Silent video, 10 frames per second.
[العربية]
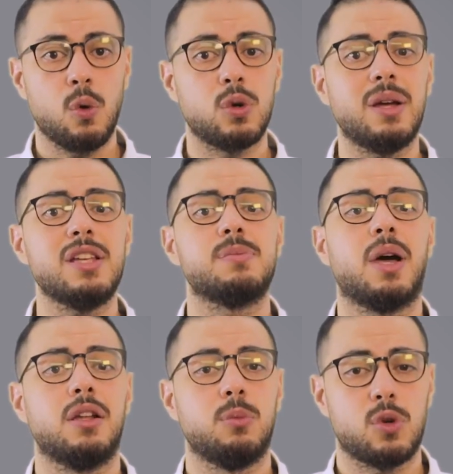وده
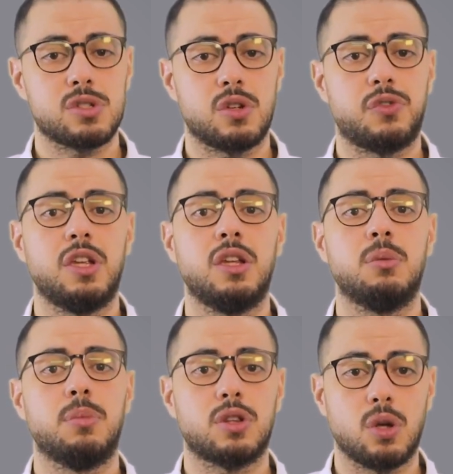يسمح
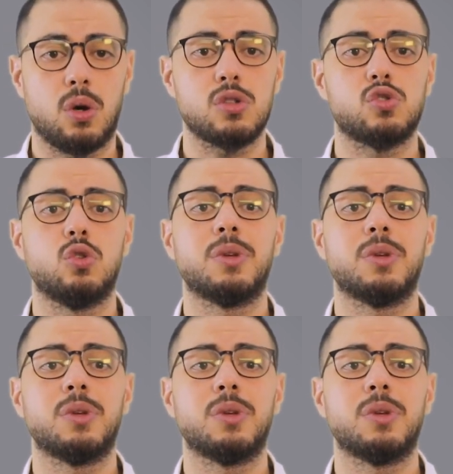للموظفين بالتواصل